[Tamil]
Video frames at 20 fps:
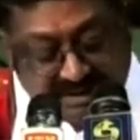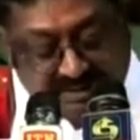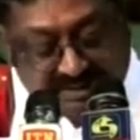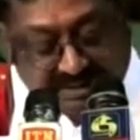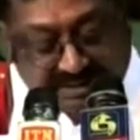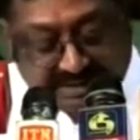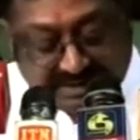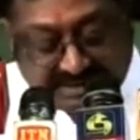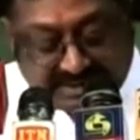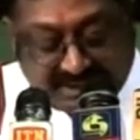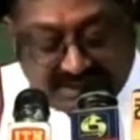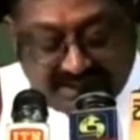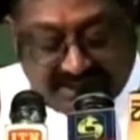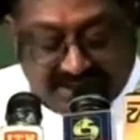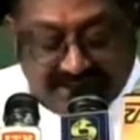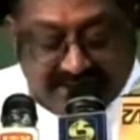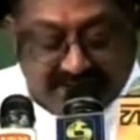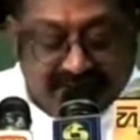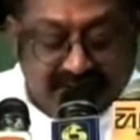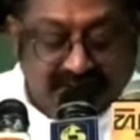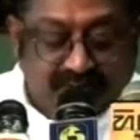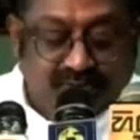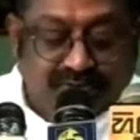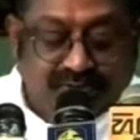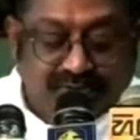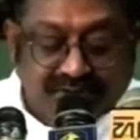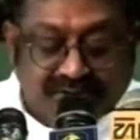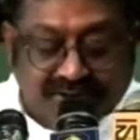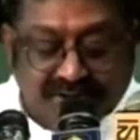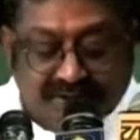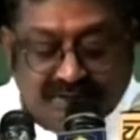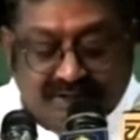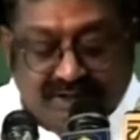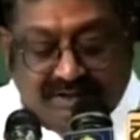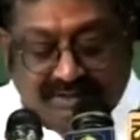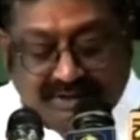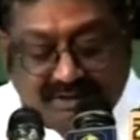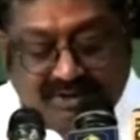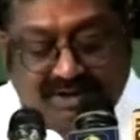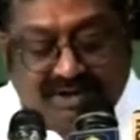அவருக்கு சில இதுகளை முன் வச்சிருக்கோம்
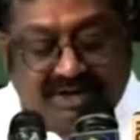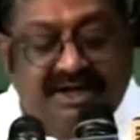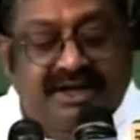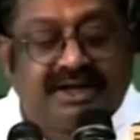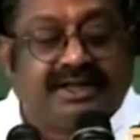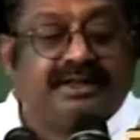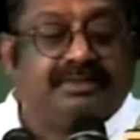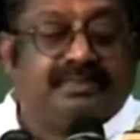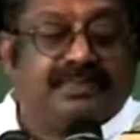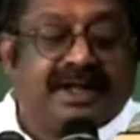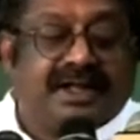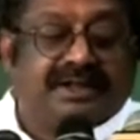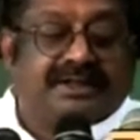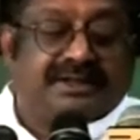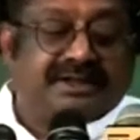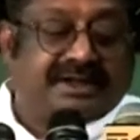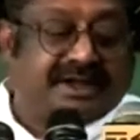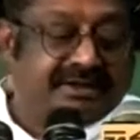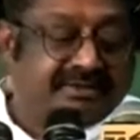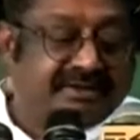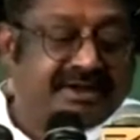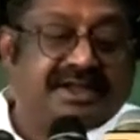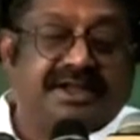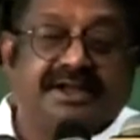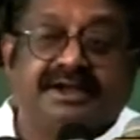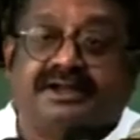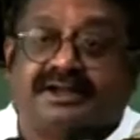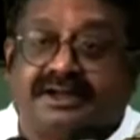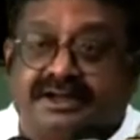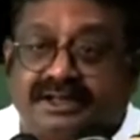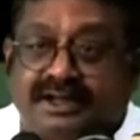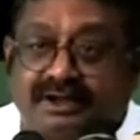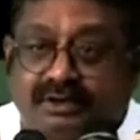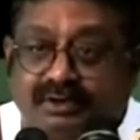அவர் உடனே அதை பார்த்து நடவடிக்கை எடுக்கிறதா